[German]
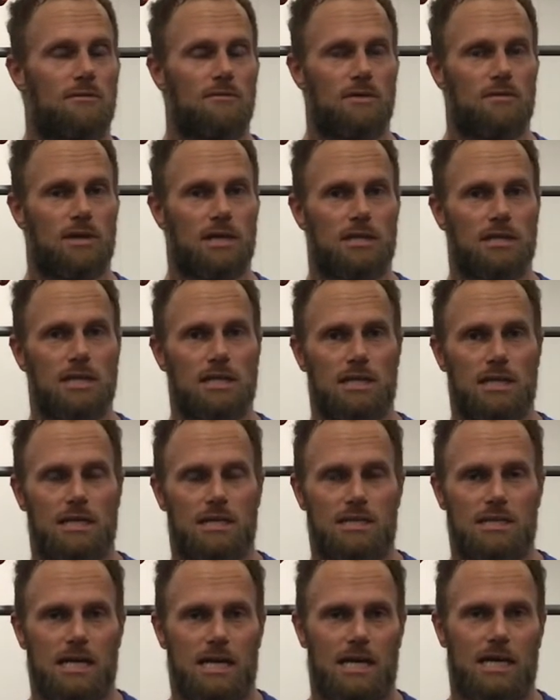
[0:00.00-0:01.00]
Wir werden nicht
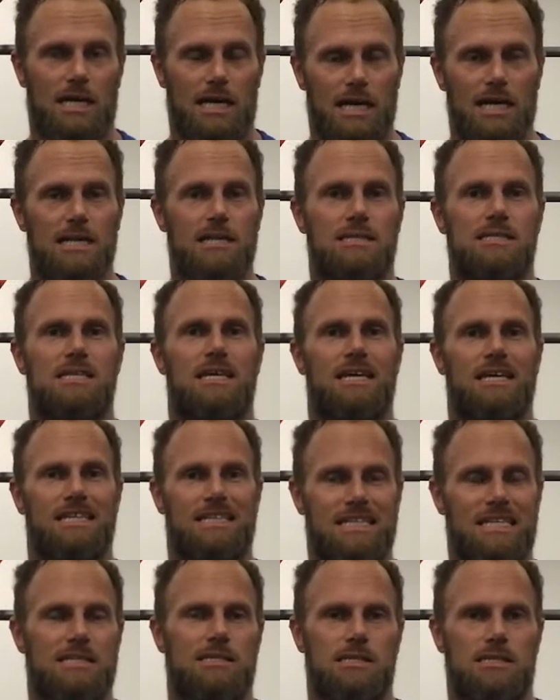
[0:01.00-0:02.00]
an Tag 1
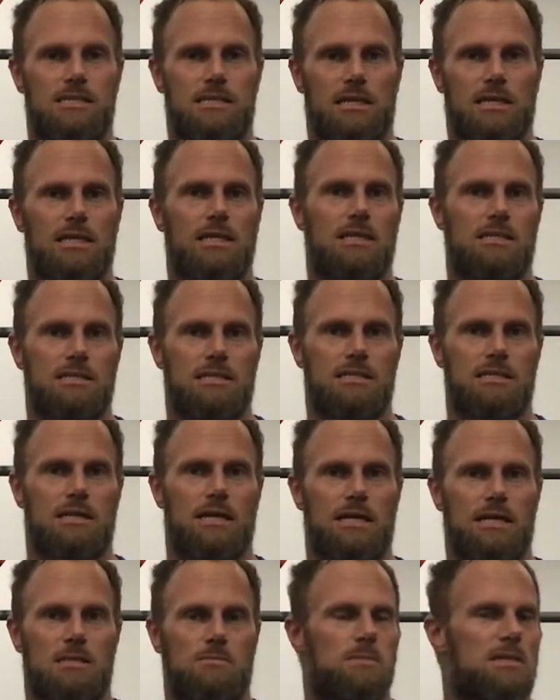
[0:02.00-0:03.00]
dieses Trainings des
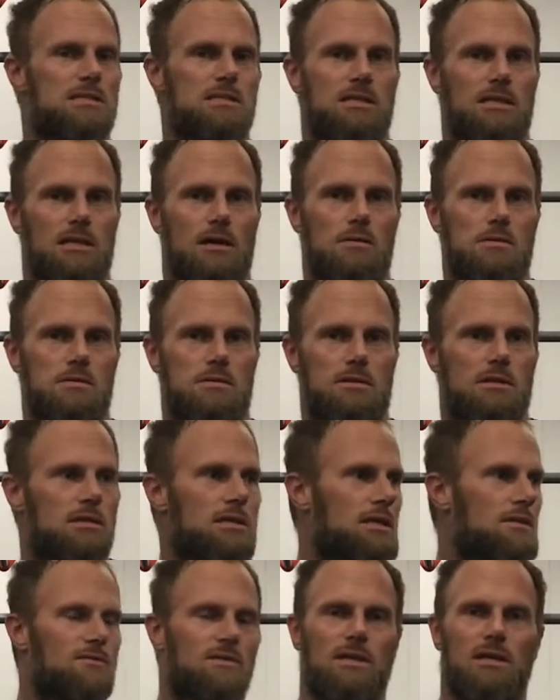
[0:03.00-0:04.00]
Dreiersplits genauso
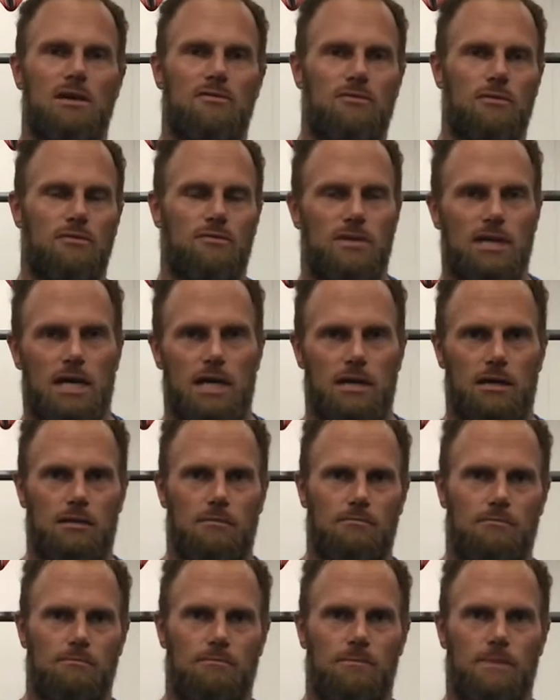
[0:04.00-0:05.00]
trainieren wie nach fünf Jahren.
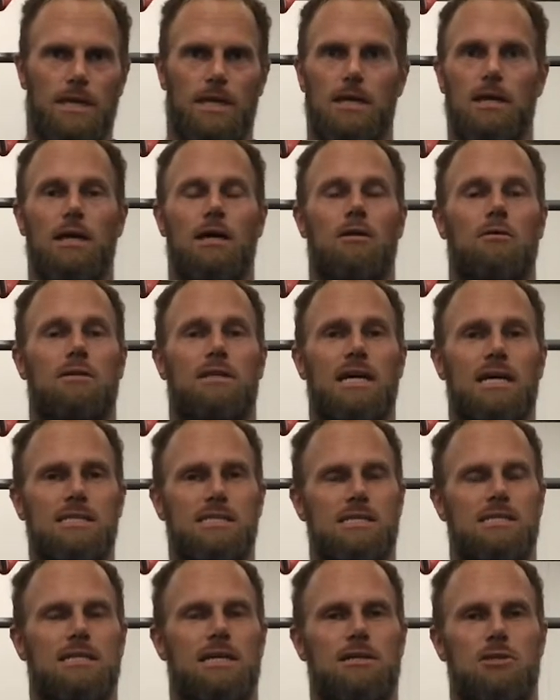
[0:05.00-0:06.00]
Und
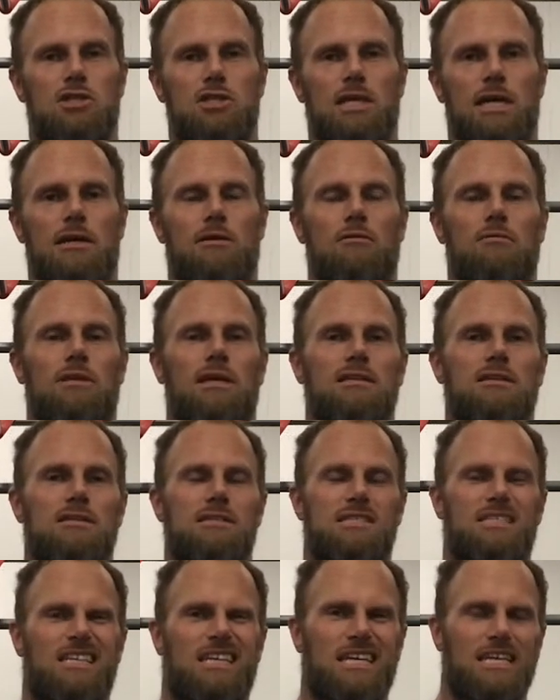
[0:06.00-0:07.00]
das ist eine Steigerung dann
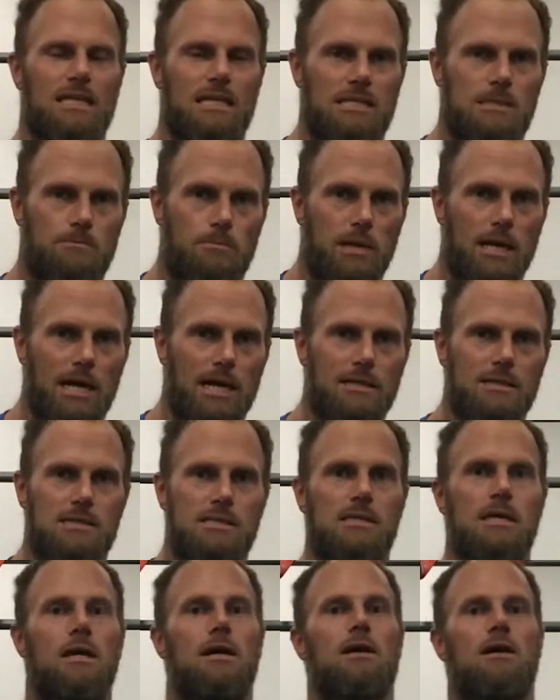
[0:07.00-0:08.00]
des
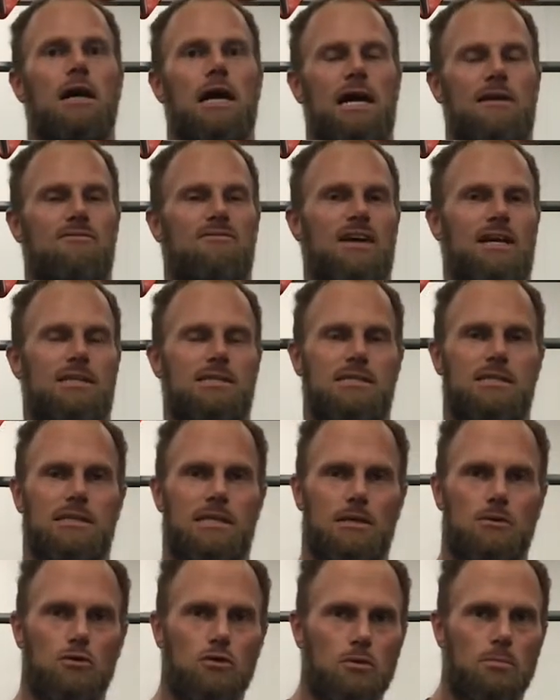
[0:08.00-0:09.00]
Trainingsplans, ein Wechsel
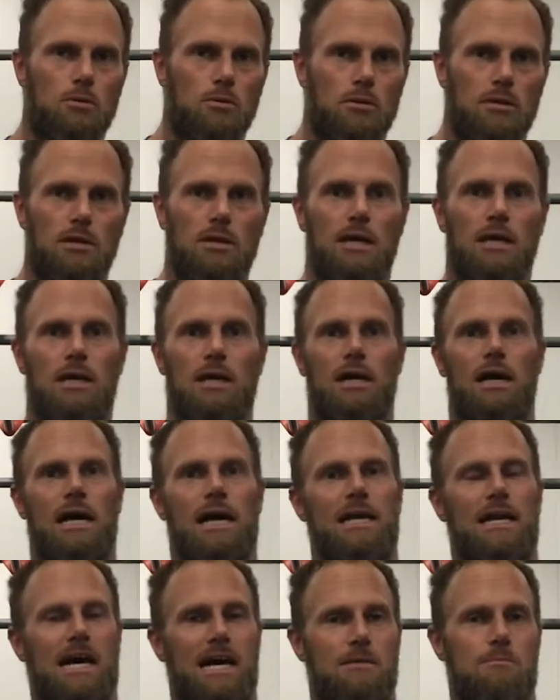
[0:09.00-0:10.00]
der Übungen,
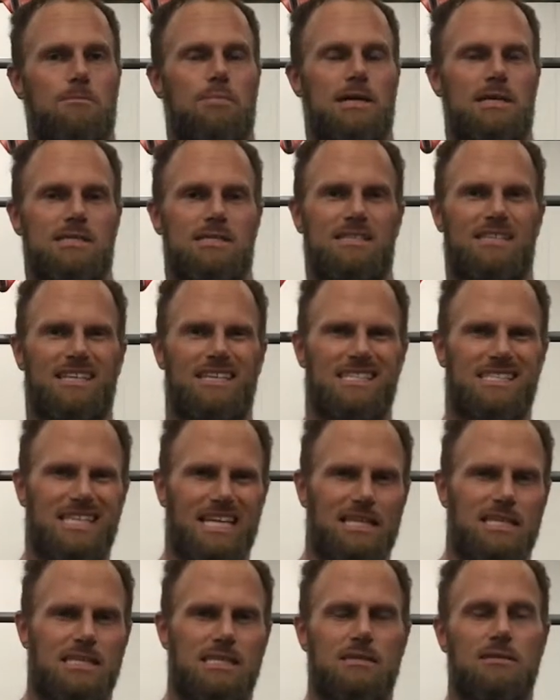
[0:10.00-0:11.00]
ein Anpassen der
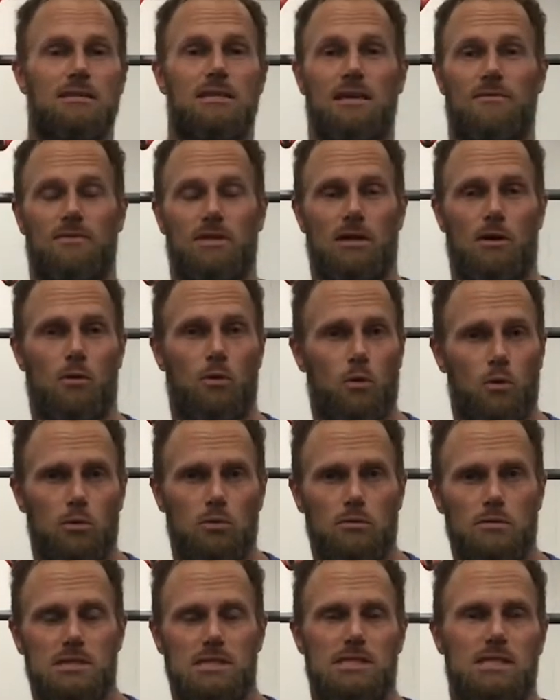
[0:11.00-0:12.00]
Sätze, der
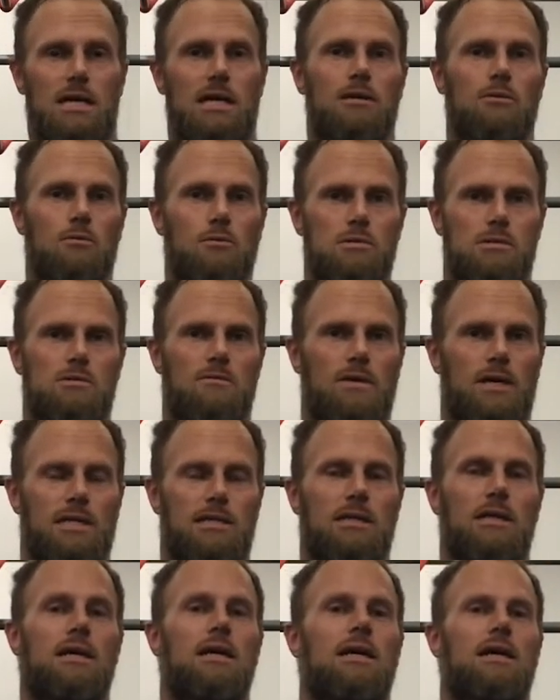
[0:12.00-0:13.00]
Wiederholungszahlen und so
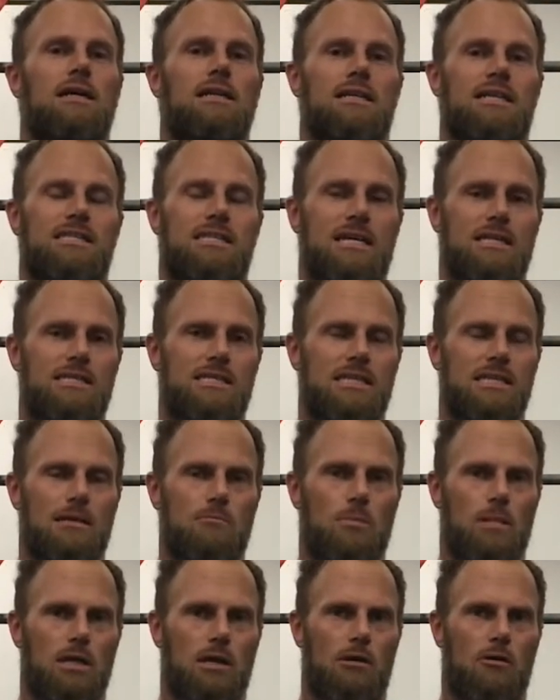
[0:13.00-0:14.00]
weiter. Das Ganze
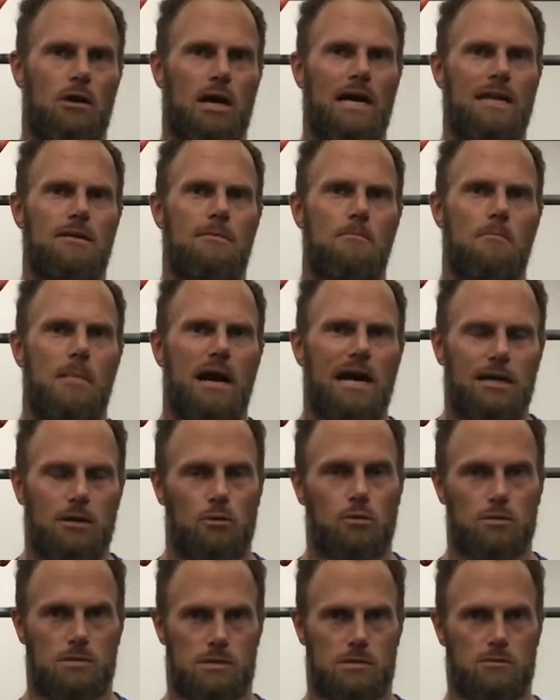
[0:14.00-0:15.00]
nennt man auch einen
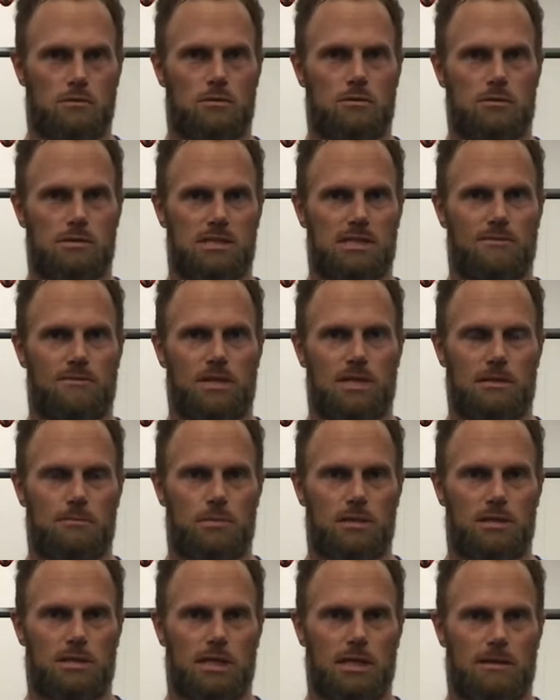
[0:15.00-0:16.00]
Makrozyklus, den wir dann
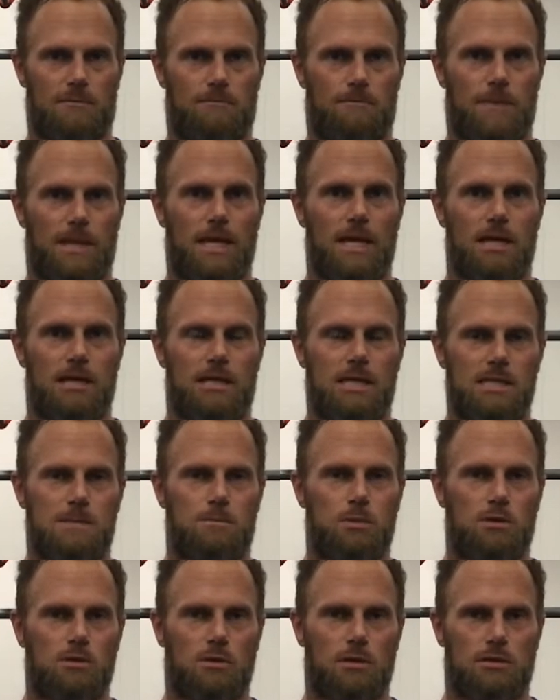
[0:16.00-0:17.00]
betreten. Das
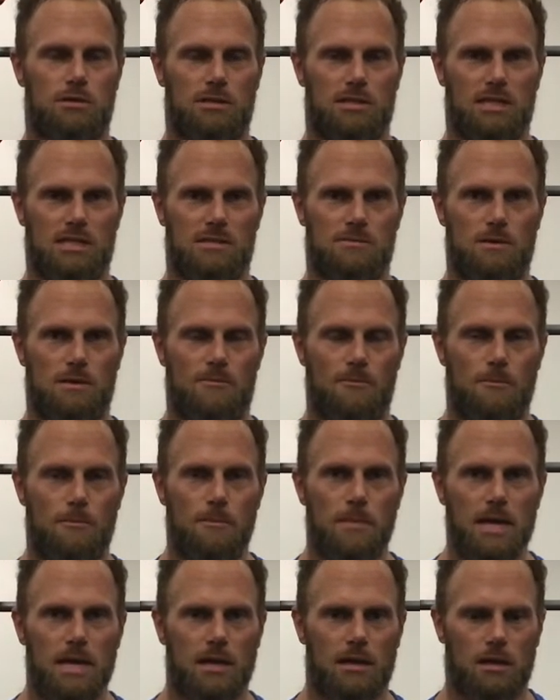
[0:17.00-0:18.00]
bedeutet, dass wir
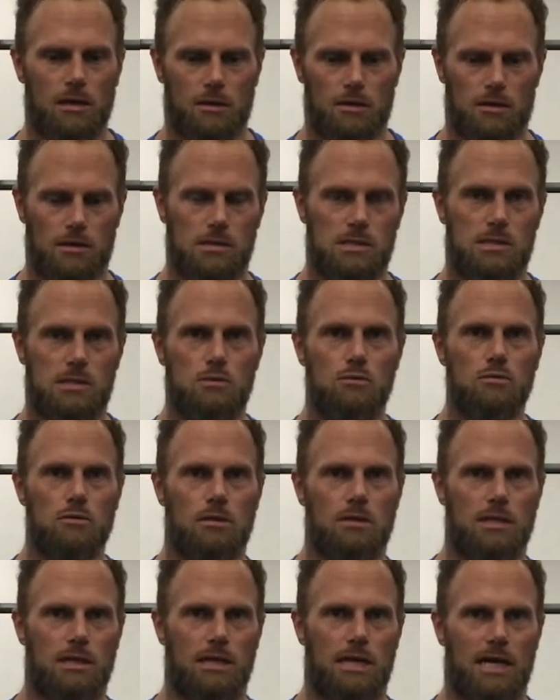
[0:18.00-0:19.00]
mehrere
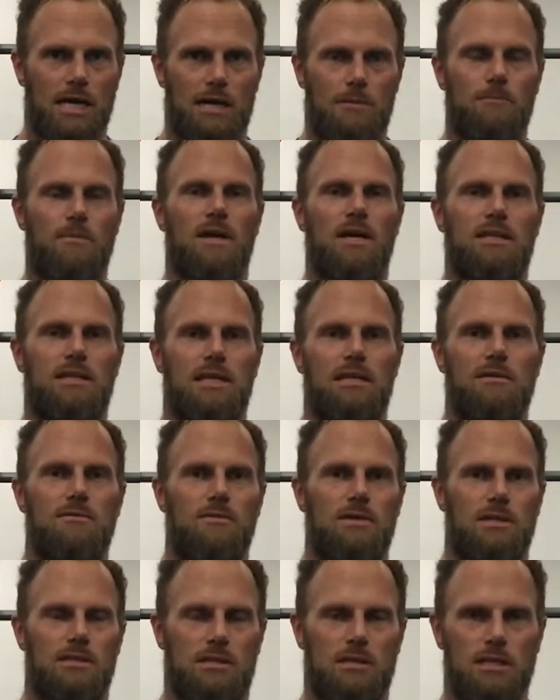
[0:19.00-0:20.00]
Zyklen haben, nach denen
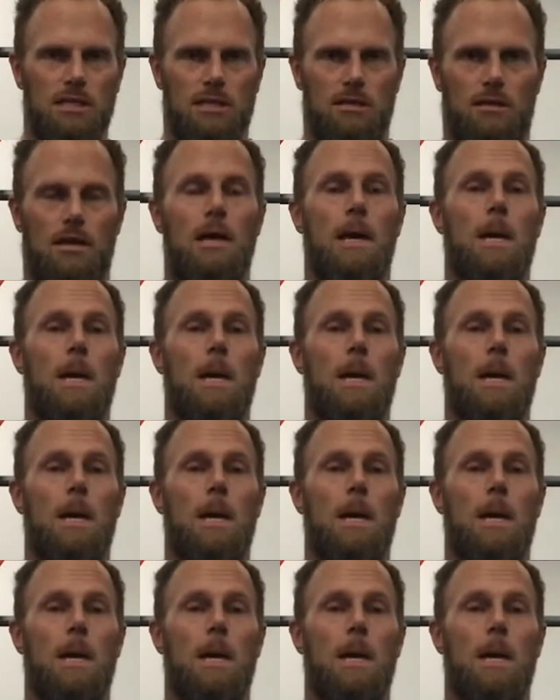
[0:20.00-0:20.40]
wir trainieren.